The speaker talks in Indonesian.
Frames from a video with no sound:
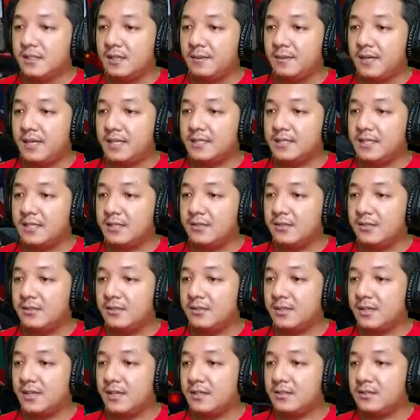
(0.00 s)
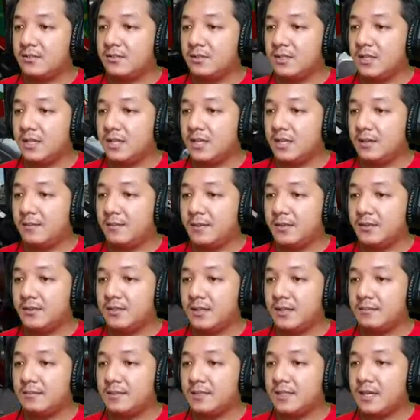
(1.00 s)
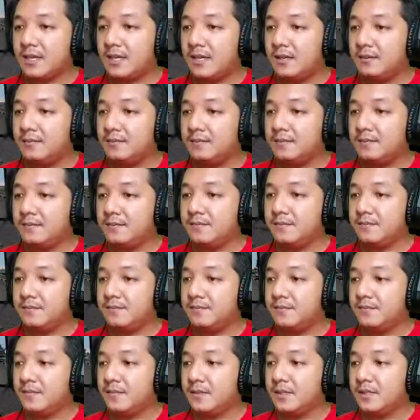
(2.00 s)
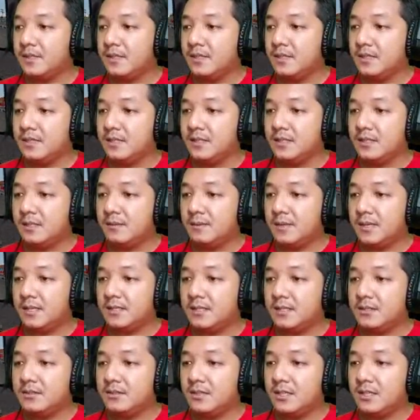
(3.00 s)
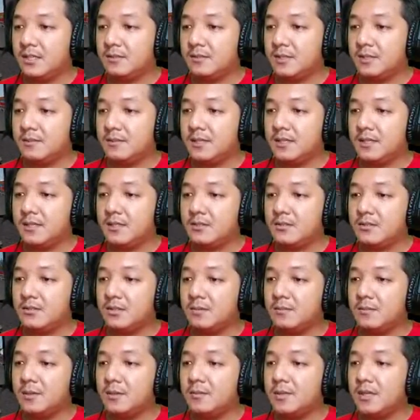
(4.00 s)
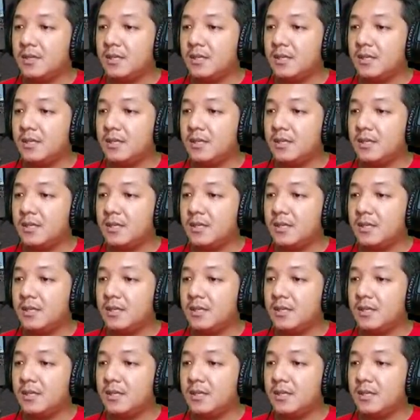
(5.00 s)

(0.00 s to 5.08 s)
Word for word: Terima kasih untuk yang sudah mau subscribe. Terima kasih juga teman-teman yang sudah